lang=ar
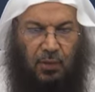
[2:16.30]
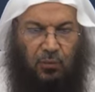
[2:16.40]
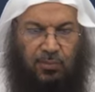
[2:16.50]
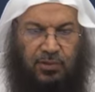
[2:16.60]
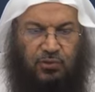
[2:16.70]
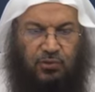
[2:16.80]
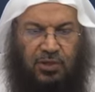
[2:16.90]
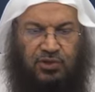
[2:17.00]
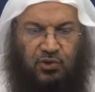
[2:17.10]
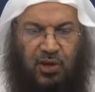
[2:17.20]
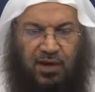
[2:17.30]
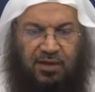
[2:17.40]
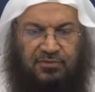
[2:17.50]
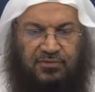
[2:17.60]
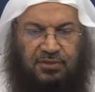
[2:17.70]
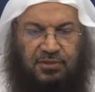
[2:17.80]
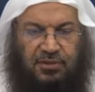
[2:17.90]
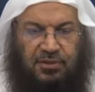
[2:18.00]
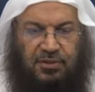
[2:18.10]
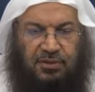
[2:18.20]
ومن يوق شح
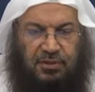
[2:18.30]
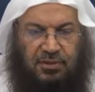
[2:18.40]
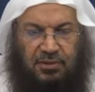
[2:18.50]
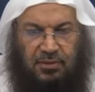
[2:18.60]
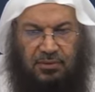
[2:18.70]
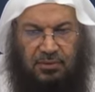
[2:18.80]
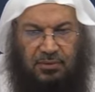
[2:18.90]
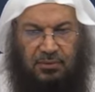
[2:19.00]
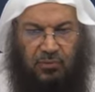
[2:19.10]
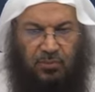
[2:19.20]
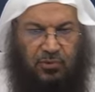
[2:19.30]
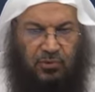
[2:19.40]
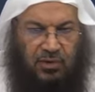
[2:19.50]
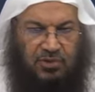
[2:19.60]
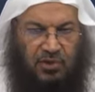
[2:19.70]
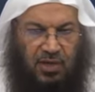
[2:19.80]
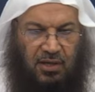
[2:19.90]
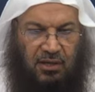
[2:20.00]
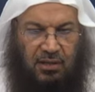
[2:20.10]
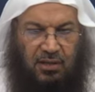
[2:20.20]
نفسه ومن يوق
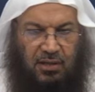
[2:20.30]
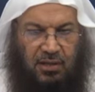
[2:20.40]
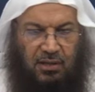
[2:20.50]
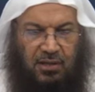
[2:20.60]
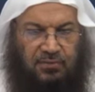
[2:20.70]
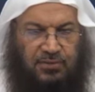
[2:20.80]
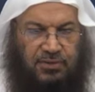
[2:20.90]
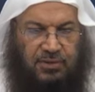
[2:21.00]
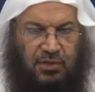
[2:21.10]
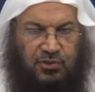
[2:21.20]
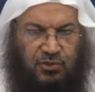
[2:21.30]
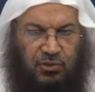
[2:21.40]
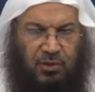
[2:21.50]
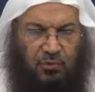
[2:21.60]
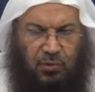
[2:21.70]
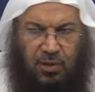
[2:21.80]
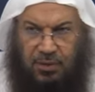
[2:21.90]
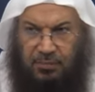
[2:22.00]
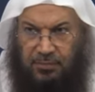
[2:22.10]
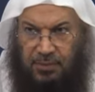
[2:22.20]
شح نفسي الشح هو
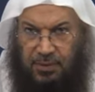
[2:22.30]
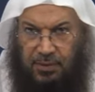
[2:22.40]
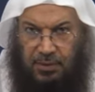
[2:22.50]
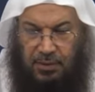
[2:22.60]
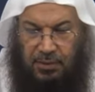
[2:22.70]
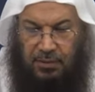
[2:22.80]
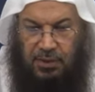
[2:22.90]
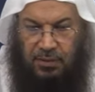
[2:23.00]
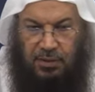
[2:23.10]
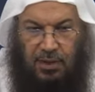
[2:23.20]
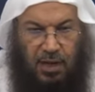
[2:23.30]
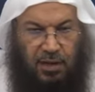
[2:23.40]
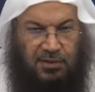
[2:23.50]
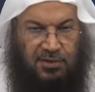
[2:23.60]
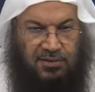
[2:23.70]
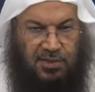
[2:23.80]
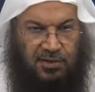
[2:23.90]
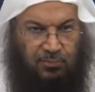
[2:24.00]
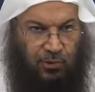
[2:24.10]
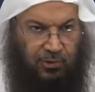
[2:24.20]
يعني أعلى
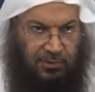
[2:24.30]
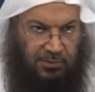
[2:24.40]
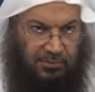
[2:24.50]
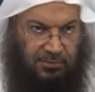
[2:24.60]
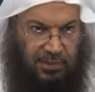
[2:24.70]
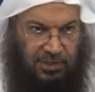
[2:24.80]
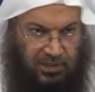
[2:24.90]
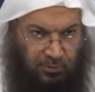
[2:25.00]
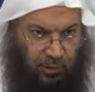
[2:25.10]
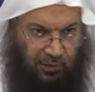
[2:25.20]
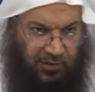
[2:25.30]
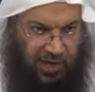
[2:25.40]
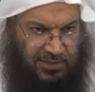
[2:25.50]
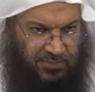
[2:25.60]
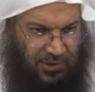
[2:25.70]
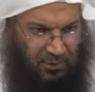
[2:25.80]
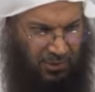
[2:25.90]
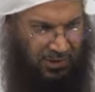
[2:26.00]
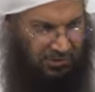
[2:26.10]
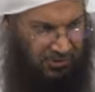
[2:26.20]
درجات البخل ليس بخل فحسب بل
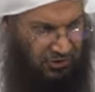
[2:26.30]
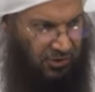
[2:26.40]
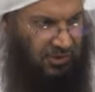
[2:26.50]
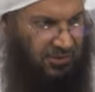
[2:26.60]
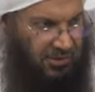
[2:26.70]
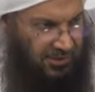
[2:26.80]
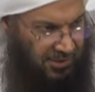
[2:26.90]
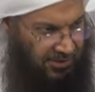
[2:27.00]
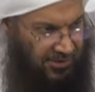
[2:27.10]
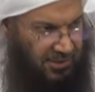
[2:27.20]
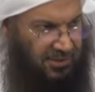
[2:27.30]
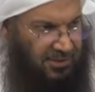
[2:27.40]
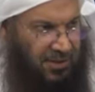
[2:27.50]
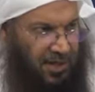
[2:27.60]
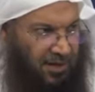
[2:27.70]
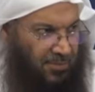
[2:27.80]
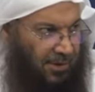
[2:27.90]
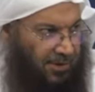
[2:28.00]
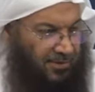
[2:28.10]
هو شح درجة أعمق